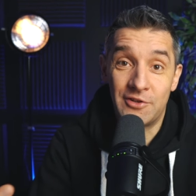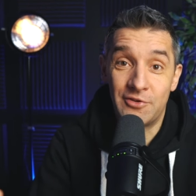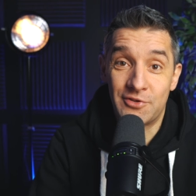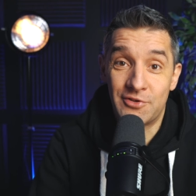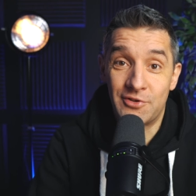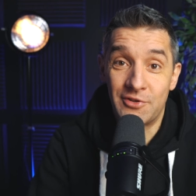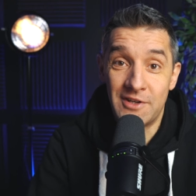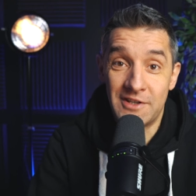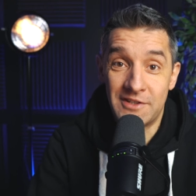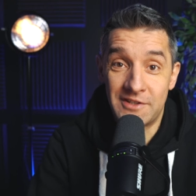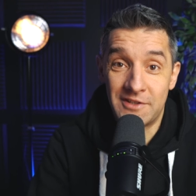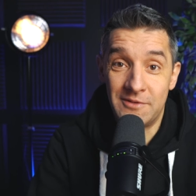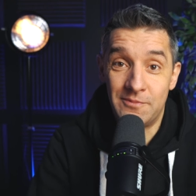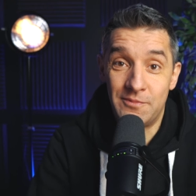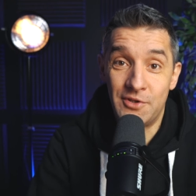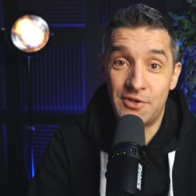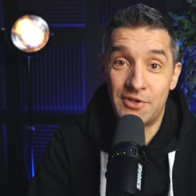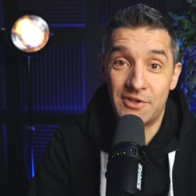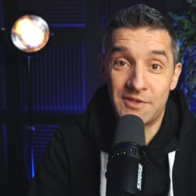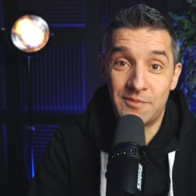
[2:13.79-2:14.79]
Dostojewski
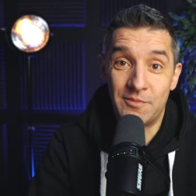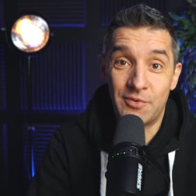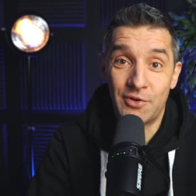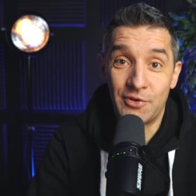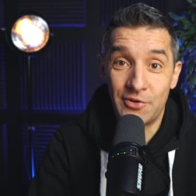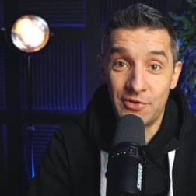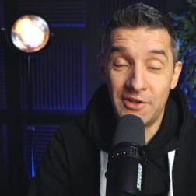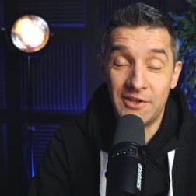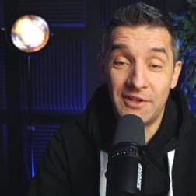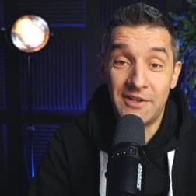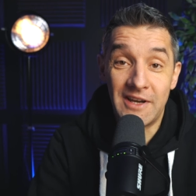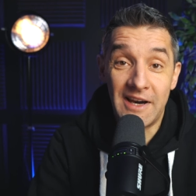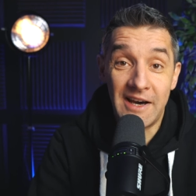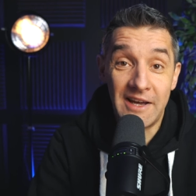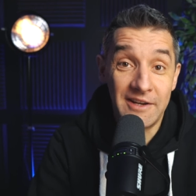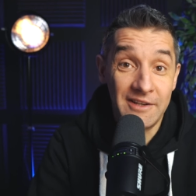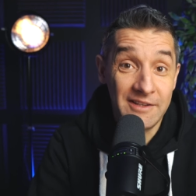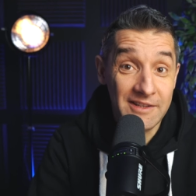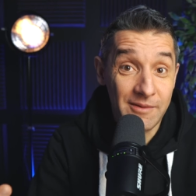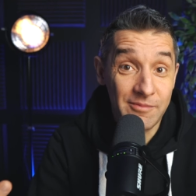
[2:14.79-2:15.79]
pisze Zbrodnie i
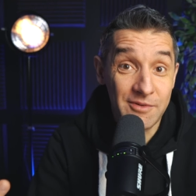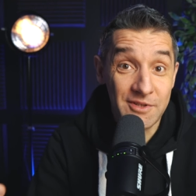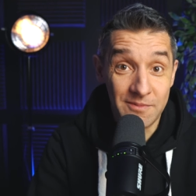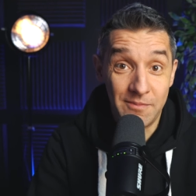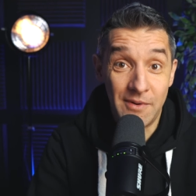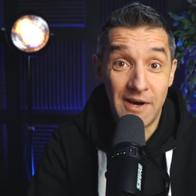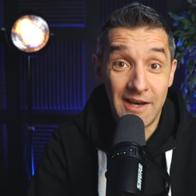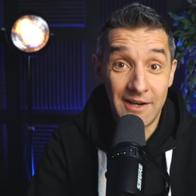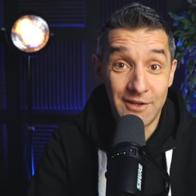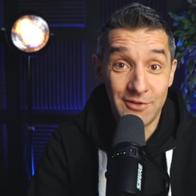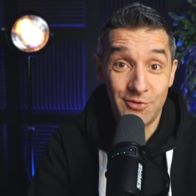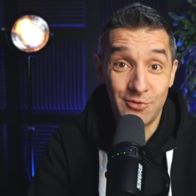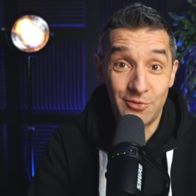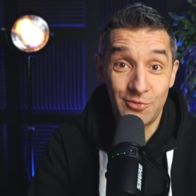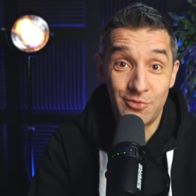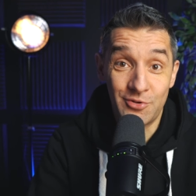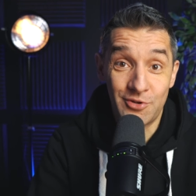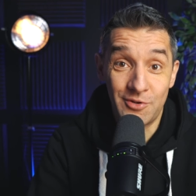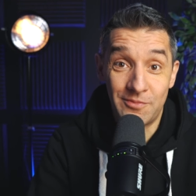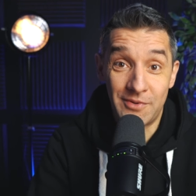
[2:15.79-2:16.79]
kary i tam jest bardzo
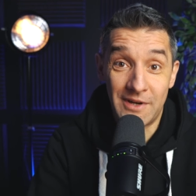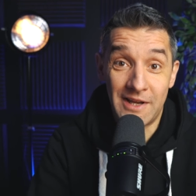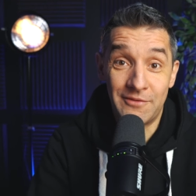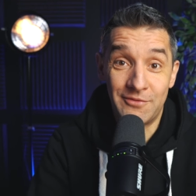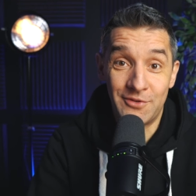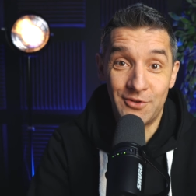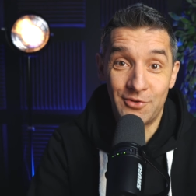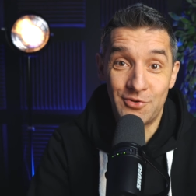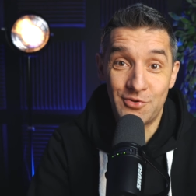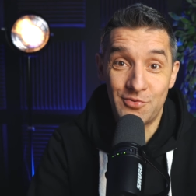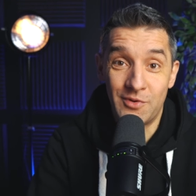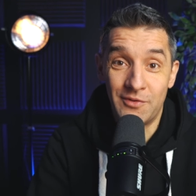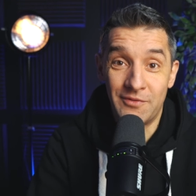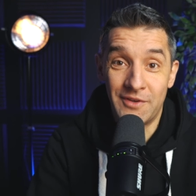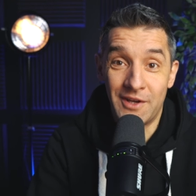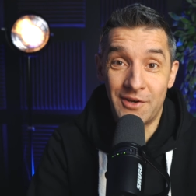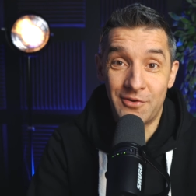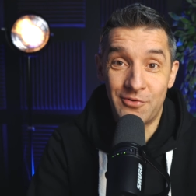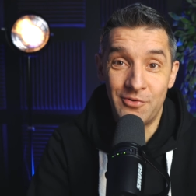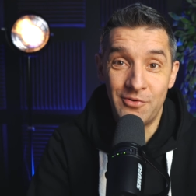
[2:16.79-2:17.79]
dużo prawdy o
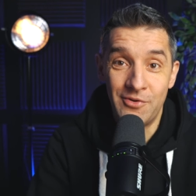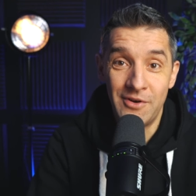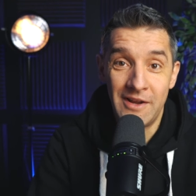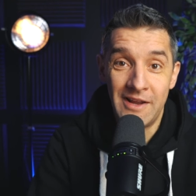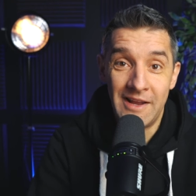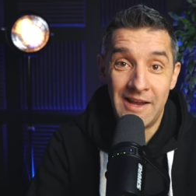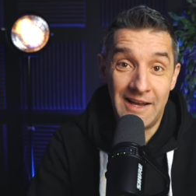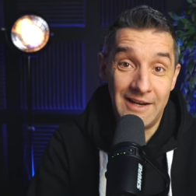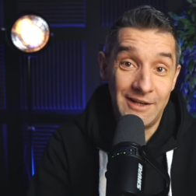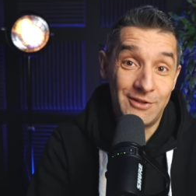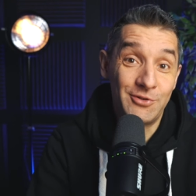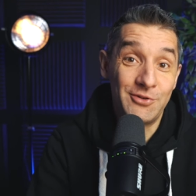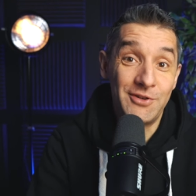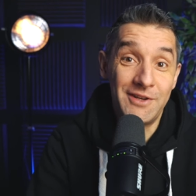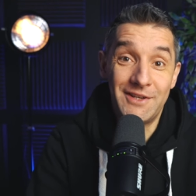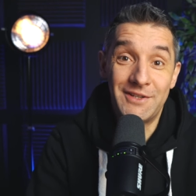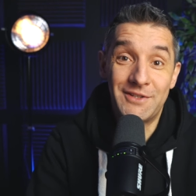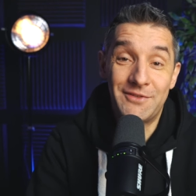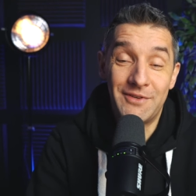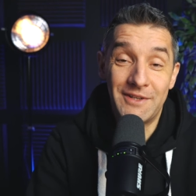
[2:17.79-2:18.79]
człowieku, ale to
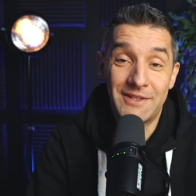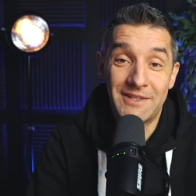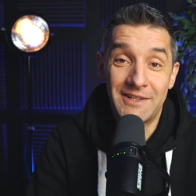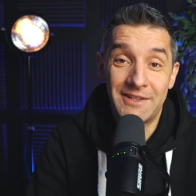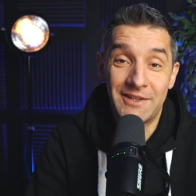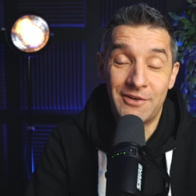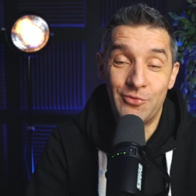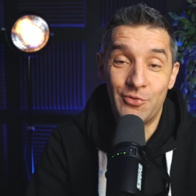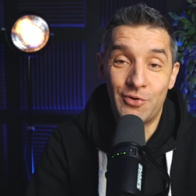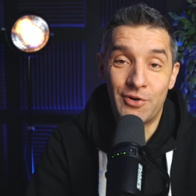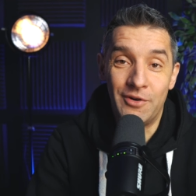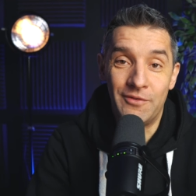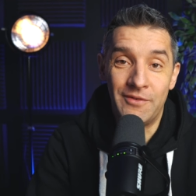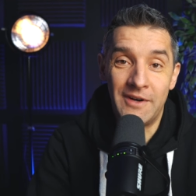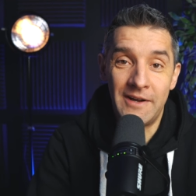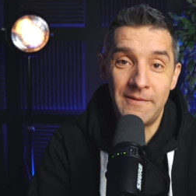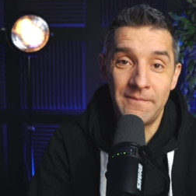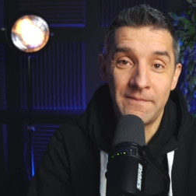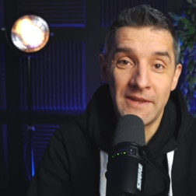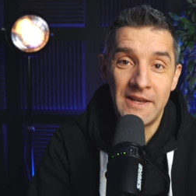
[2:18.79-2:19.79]
nie jest wiedza
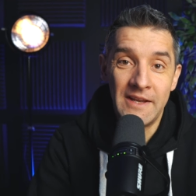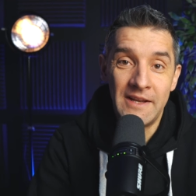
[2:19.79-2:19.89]
naukowa.